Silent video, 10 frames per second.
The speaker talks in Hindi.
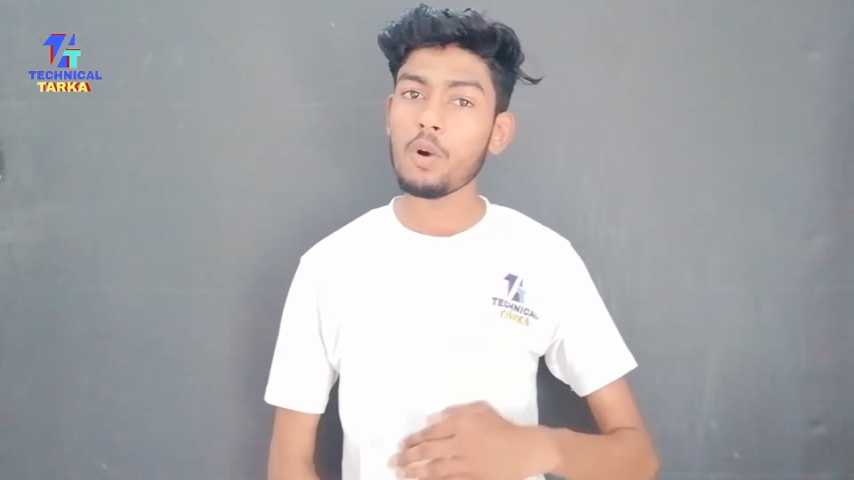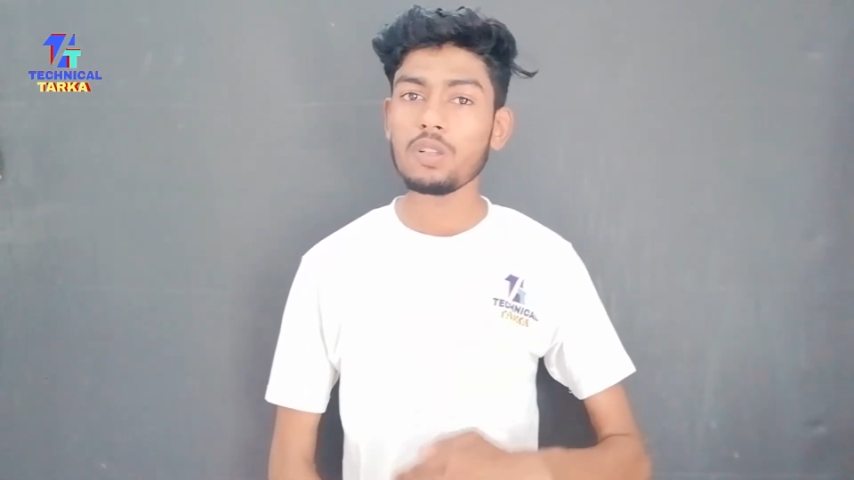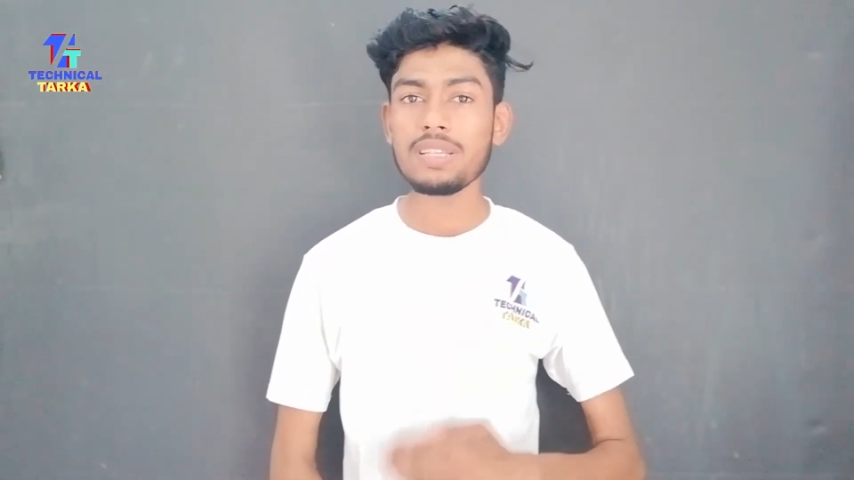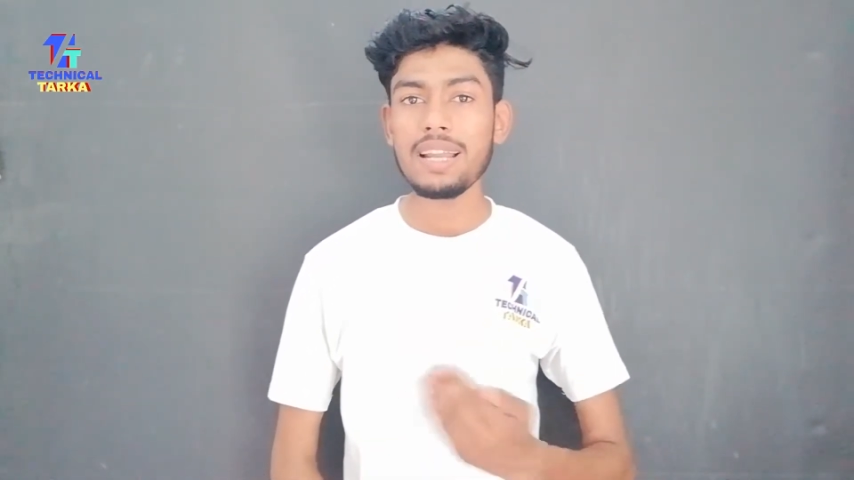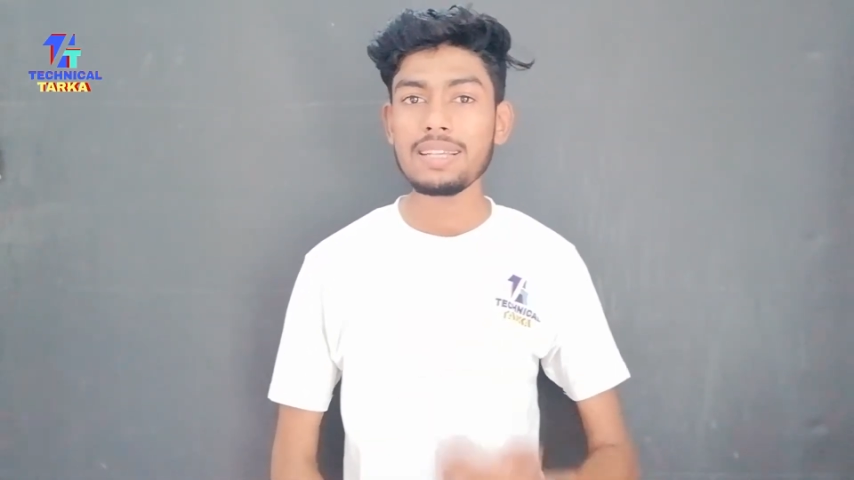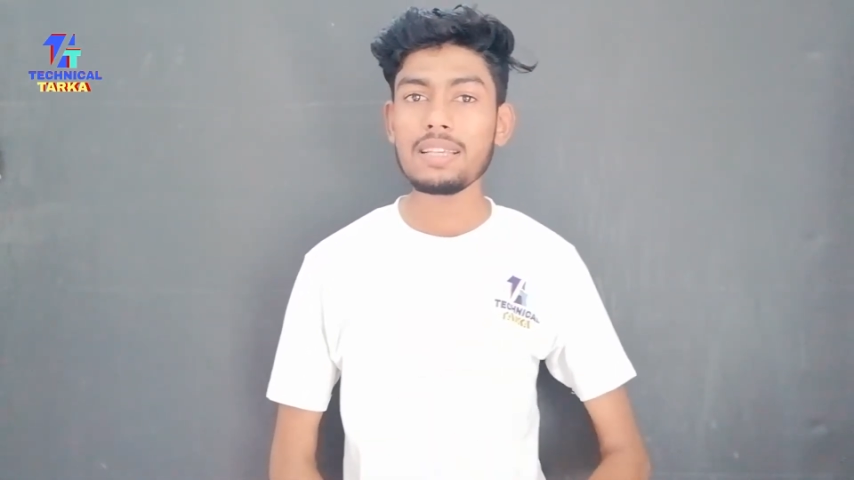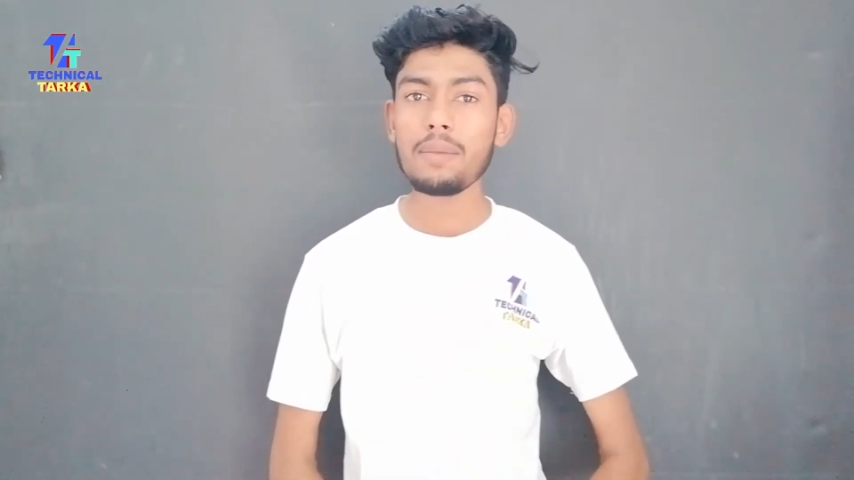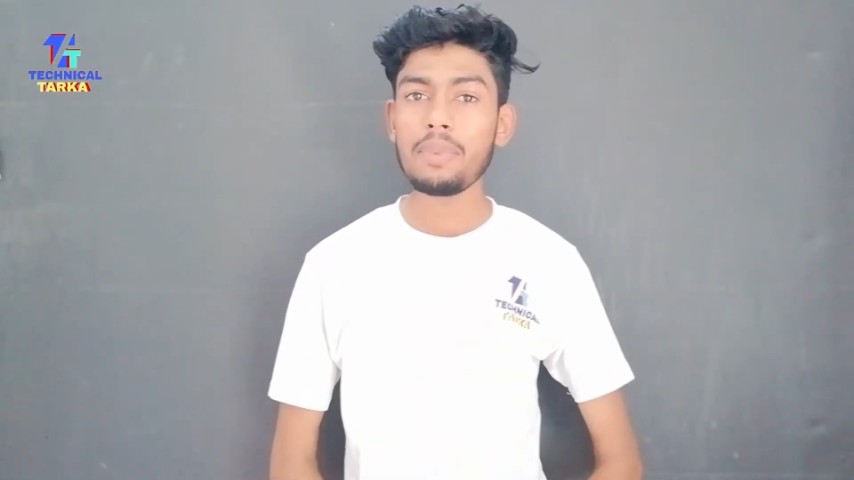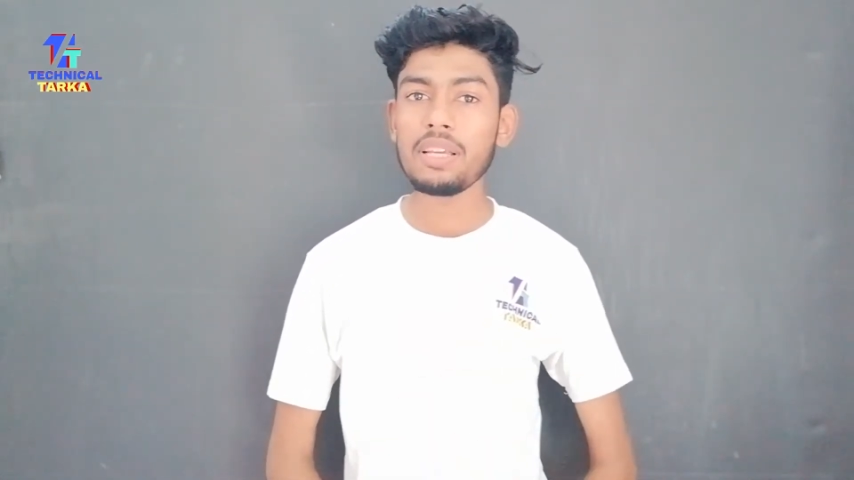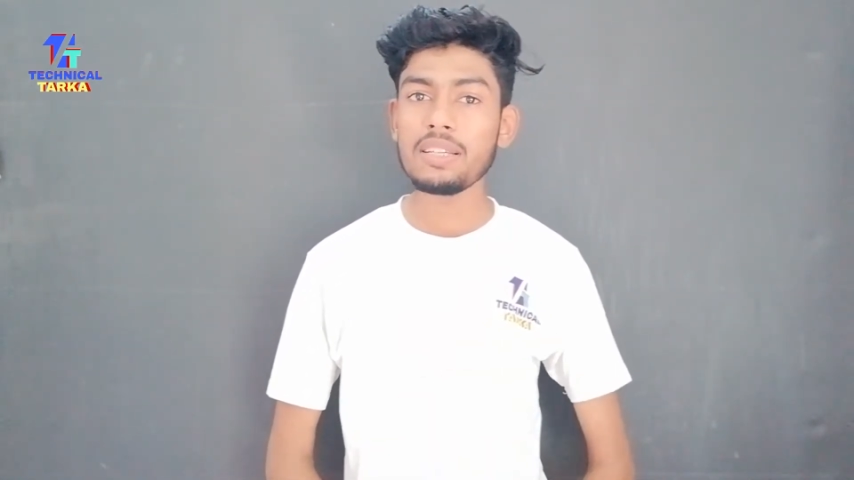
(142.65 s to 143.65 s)
बहुत सारे ऐसे
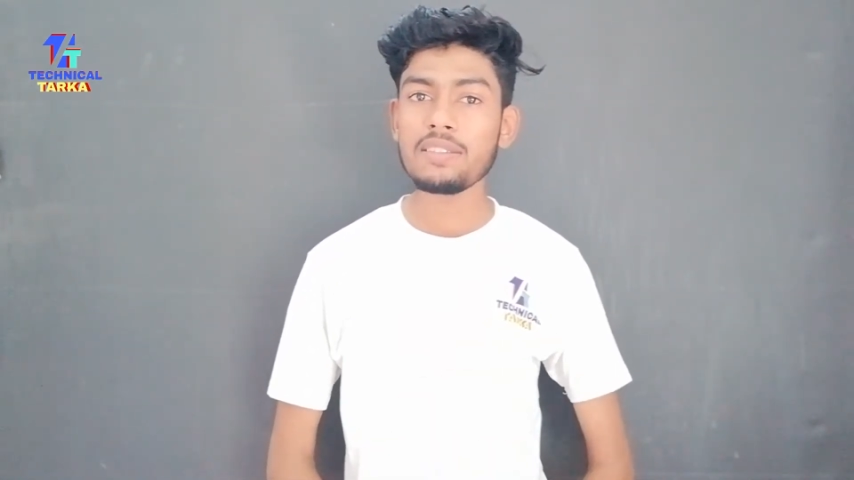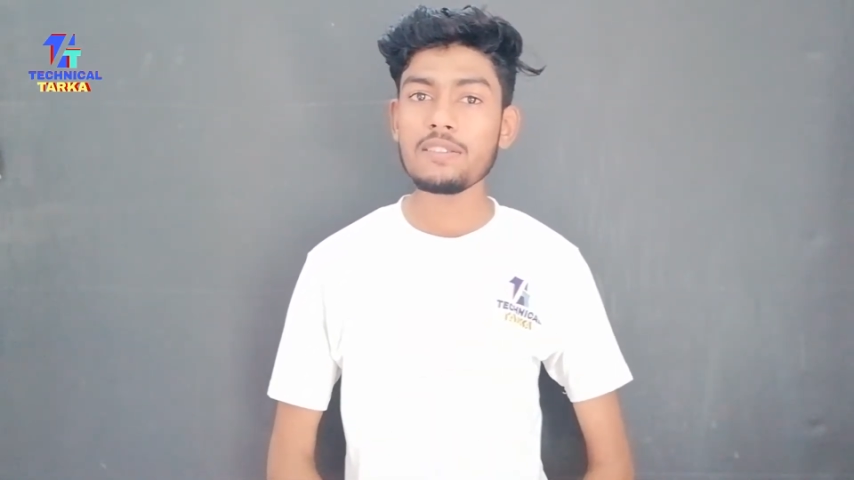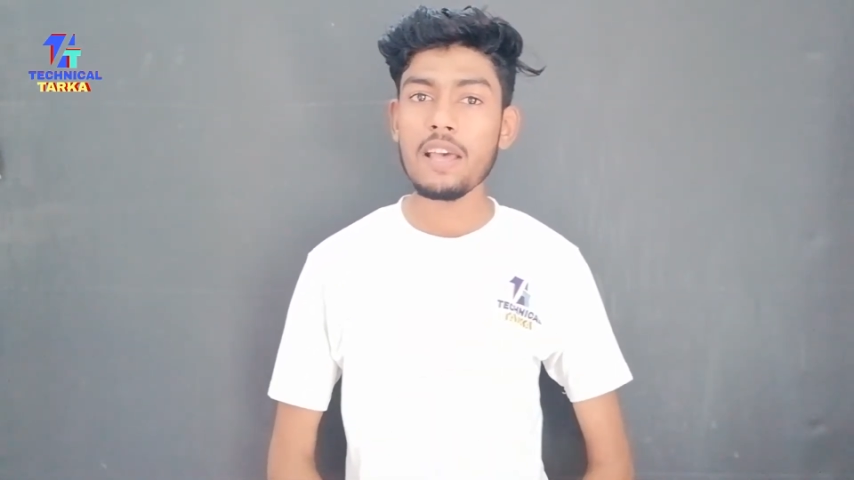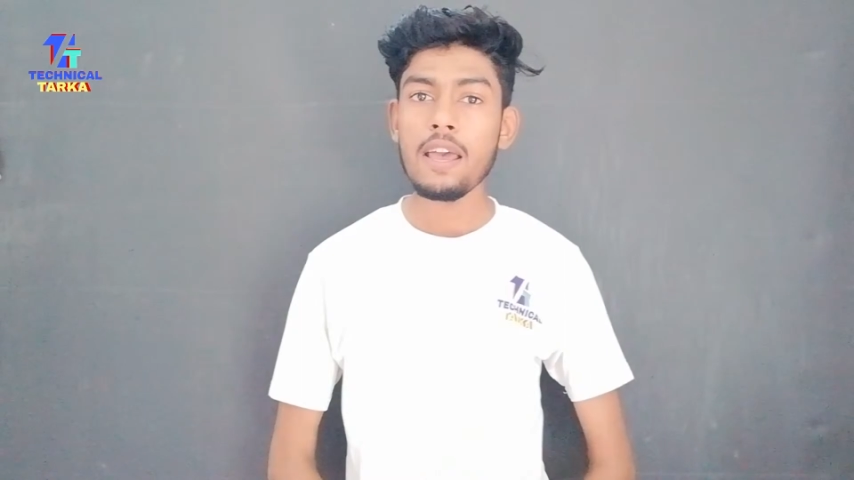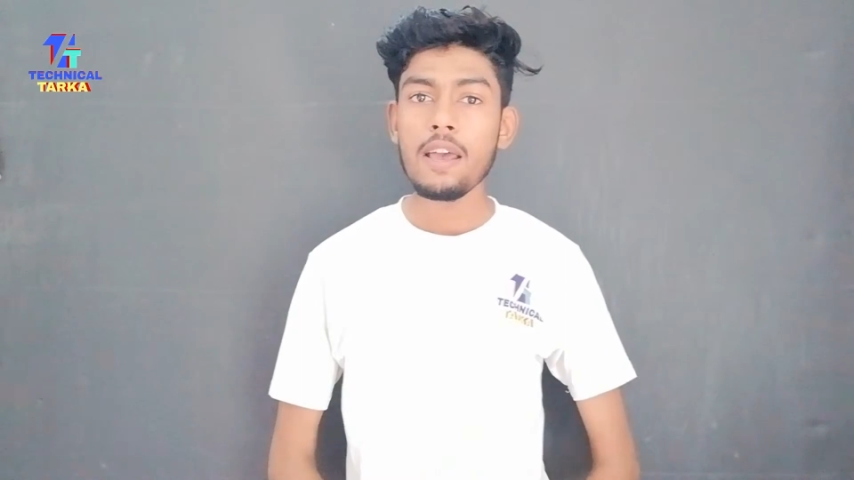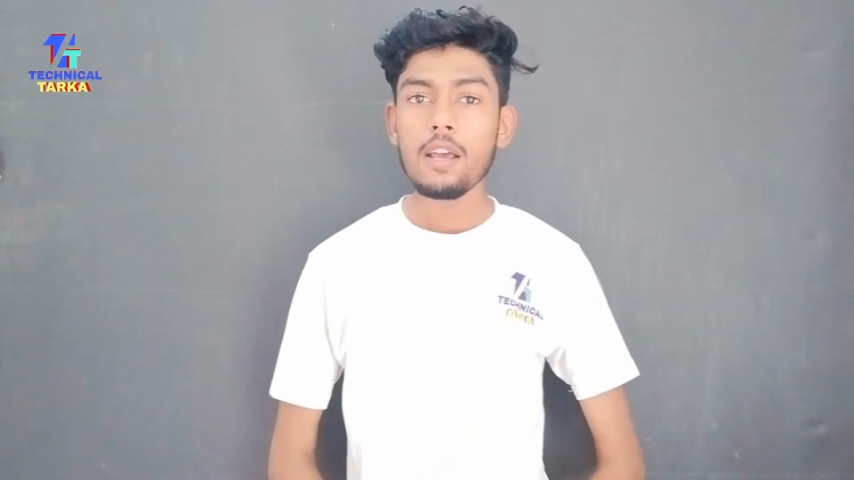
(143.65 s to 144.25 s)
एप्लीकेशन हैं